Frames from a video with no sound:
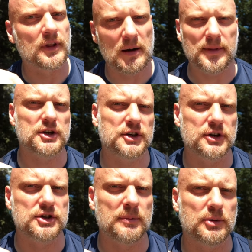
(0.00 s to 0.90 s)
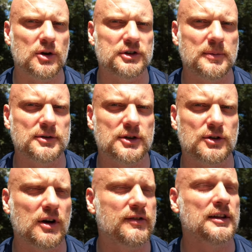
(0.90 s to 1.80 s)
Mam nadzieję, że dzisiaj po drodze będzie
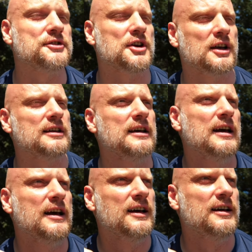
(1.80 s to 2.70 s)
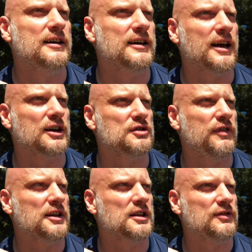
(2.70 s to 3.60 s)
trochę więcej y, jakichś
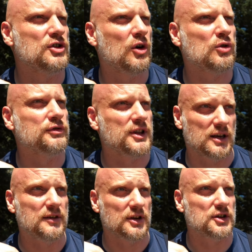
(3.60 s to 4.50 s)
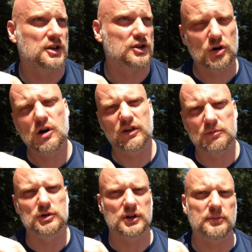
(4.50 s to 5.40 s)
fajnych widoków, takich w sensie tych drogowych,
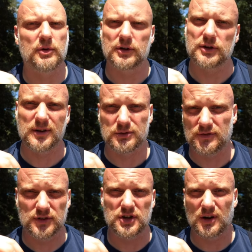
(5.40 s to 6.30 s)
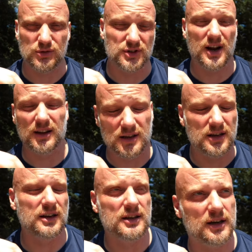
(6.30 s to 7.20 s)
bo do tej pory to cały czas widzicie autostrady,
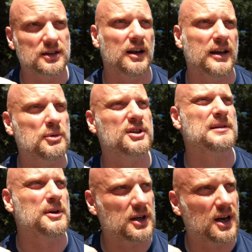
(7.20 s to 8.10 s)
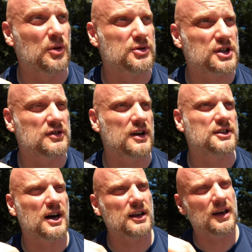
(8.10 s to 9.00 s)
tiry i tak dalej, bo teraz będę jechał przez
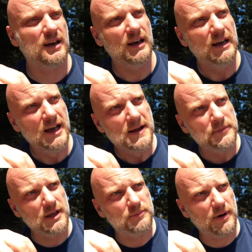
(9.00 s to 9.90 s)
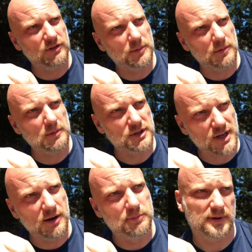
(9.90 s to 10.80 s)
Szwajcarię i prawdopodobnie przez
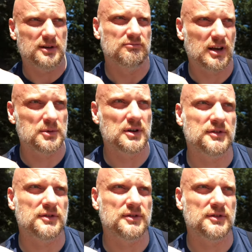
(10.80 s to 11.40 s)
Alpy, tak mi się